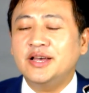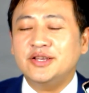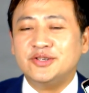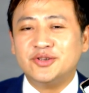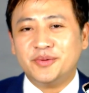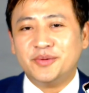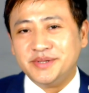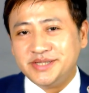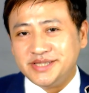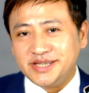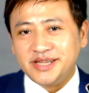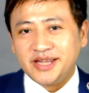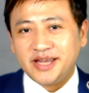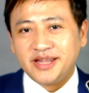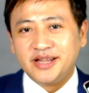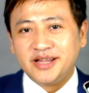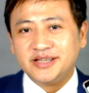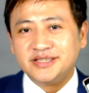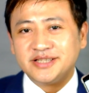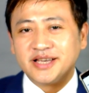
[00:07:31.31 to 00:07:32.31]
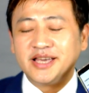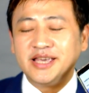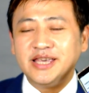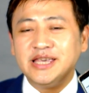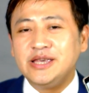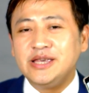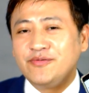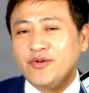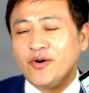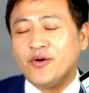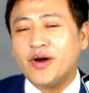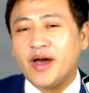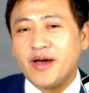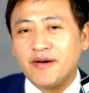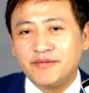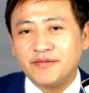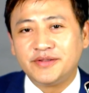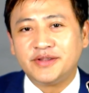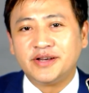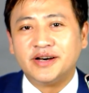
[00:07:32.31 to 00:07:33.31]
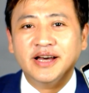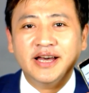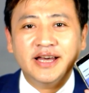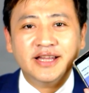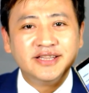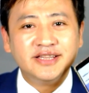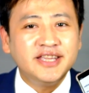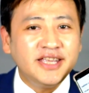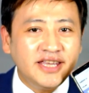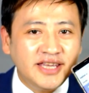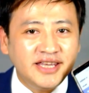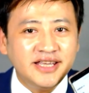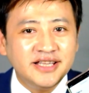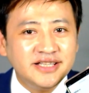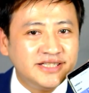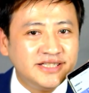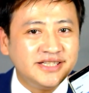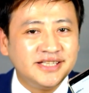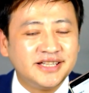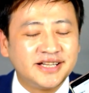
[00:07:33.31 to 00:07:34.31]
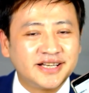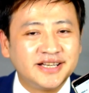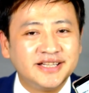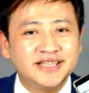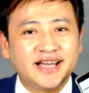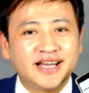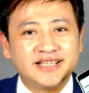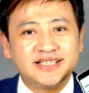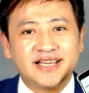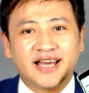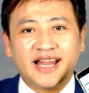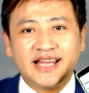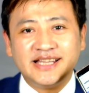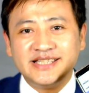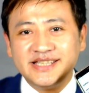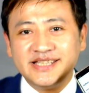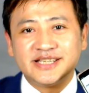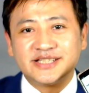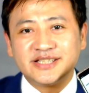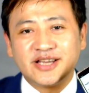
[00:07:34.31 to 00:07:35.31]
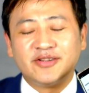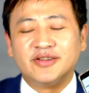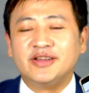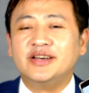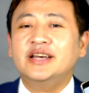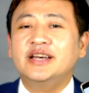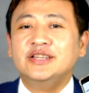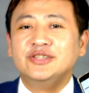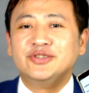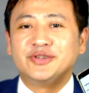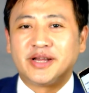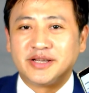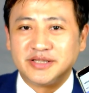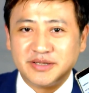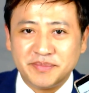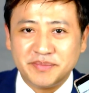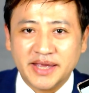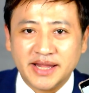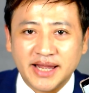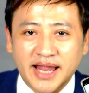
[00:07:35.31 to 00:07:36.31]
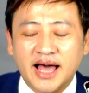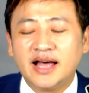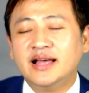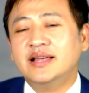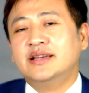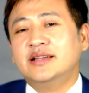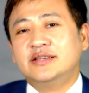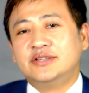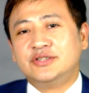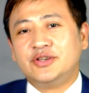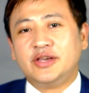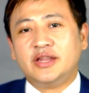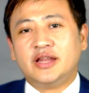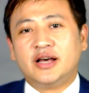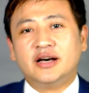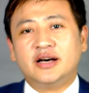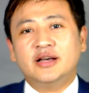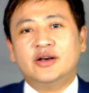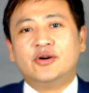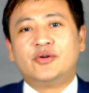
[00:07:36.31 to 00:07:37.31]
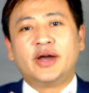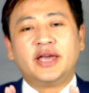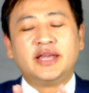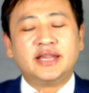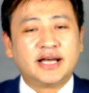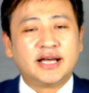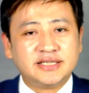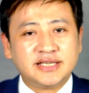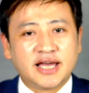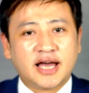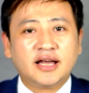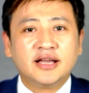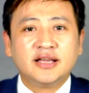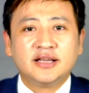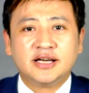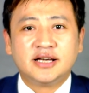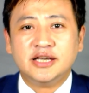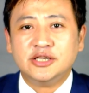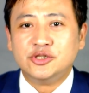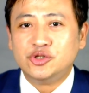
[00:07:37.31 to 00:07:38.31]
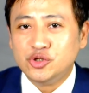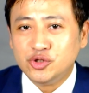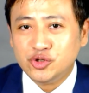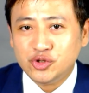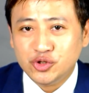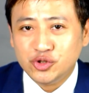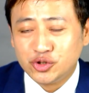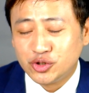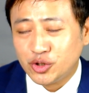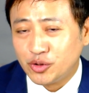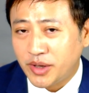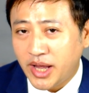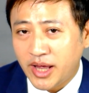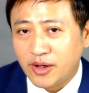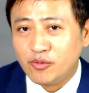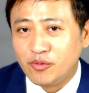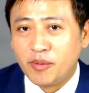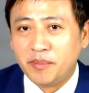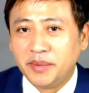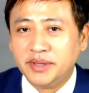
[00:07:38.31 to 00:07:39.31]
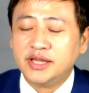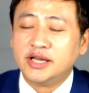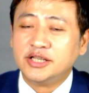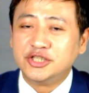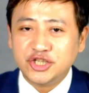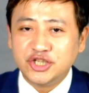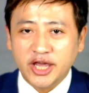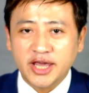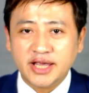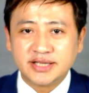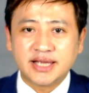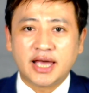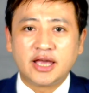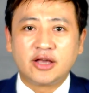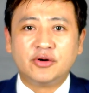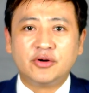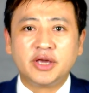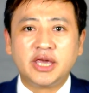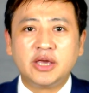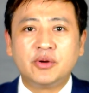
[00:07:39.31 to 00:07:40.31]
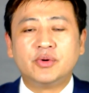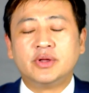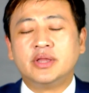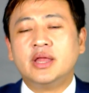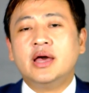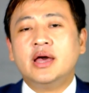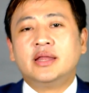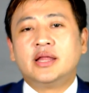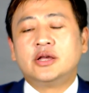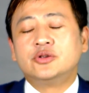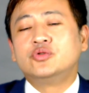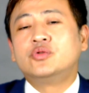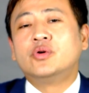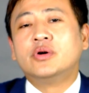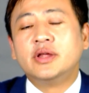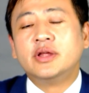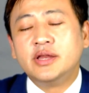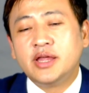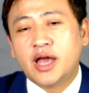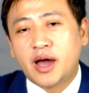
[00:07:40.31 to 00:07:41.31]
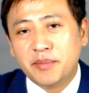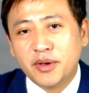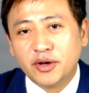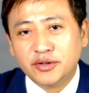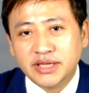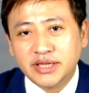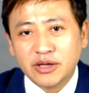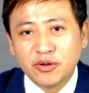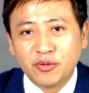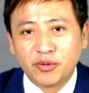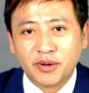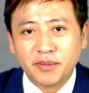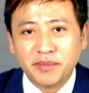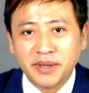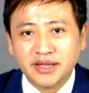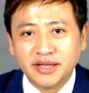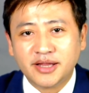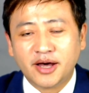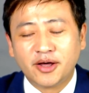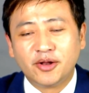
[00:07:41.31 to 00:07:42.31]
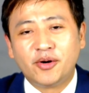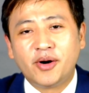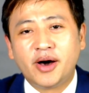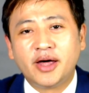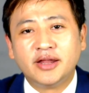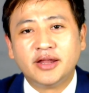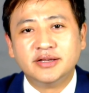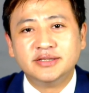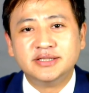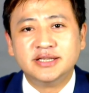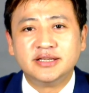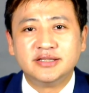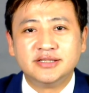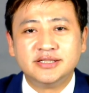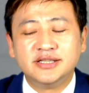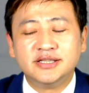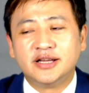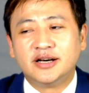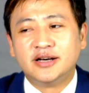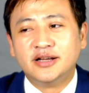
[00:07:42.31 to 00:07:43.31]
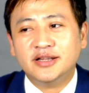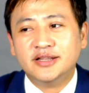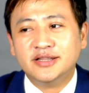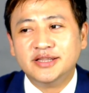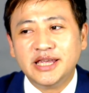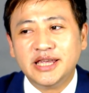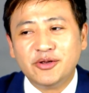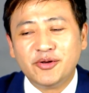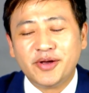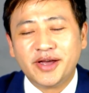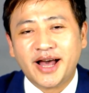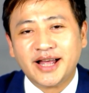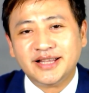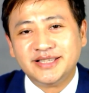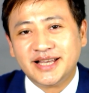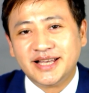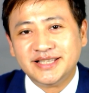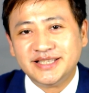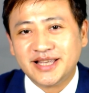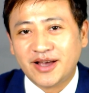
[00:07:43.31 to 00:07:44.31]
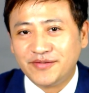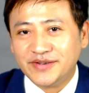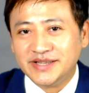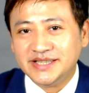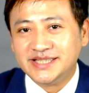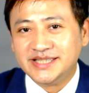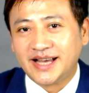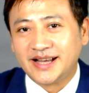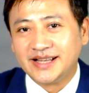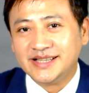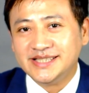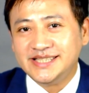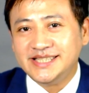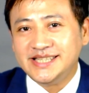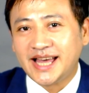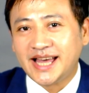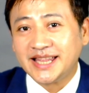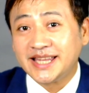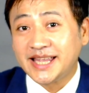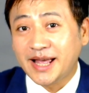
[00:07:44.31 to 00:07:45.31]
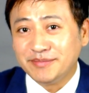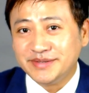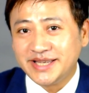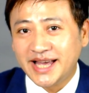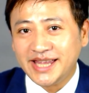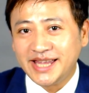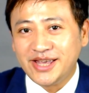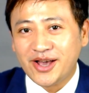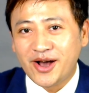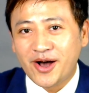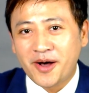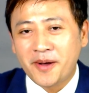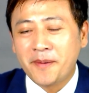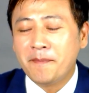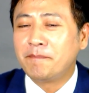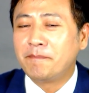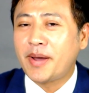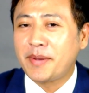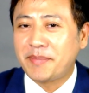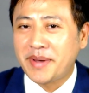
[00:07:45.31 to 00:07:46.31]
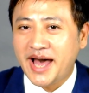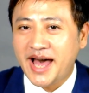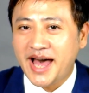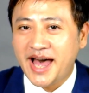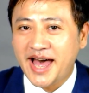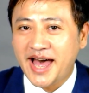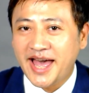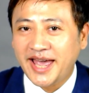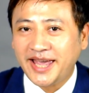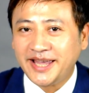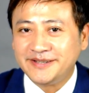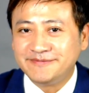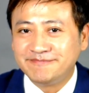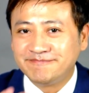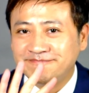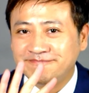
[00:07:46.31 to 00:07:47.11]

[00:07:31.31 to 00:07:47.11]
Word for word: 所以，我们今天呢，这个 EFOF 的第一集的跟大家来介绍呢，就到这边啦。所以呢，欢迎大家可以继续收看我们的 JSI 公英文。那如果呢，你还没有订阅我的频道的话呢，请记得订阅、按赞加分享，既然干下礼哦。拜拜。